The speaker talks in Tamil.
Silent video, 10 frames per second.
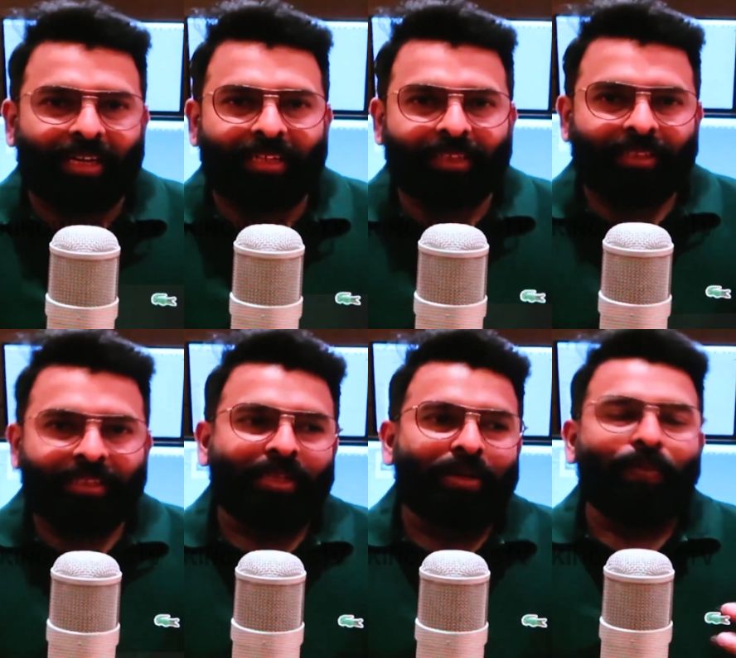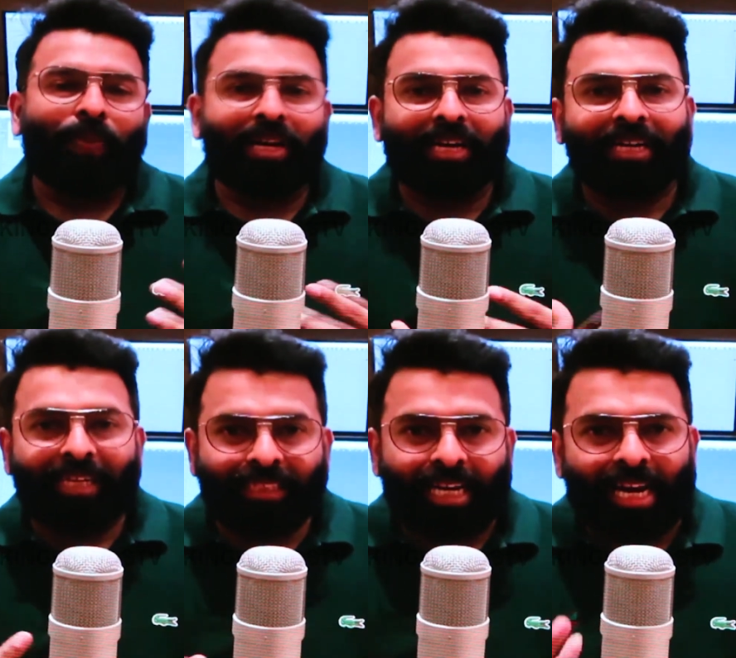இந்த படத்தோட ஒரு ஓவரால்
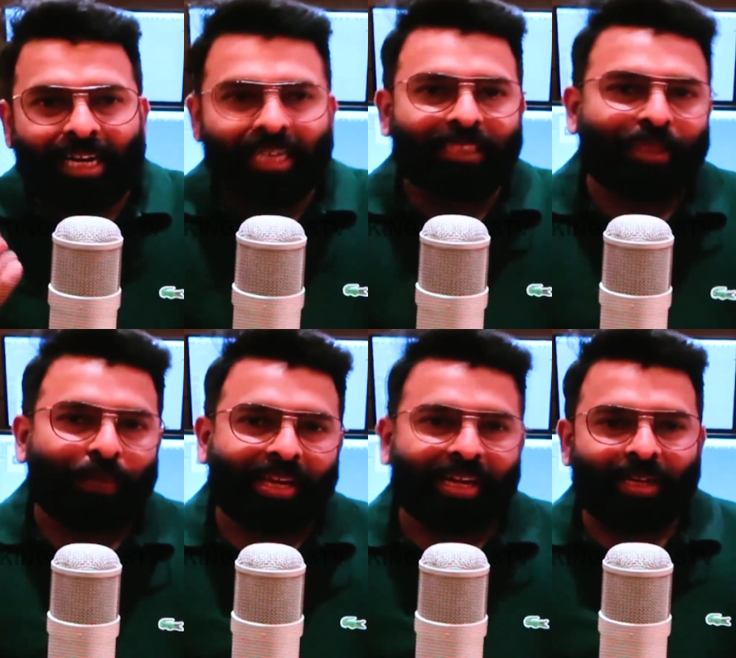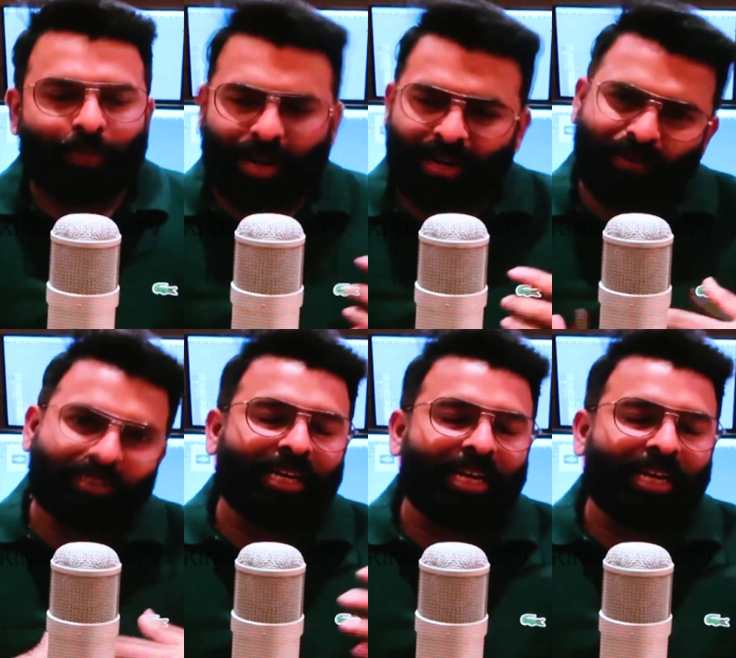எக்ஸ்பீரியன்ஸ் கண்டிப்பாக இது வந்து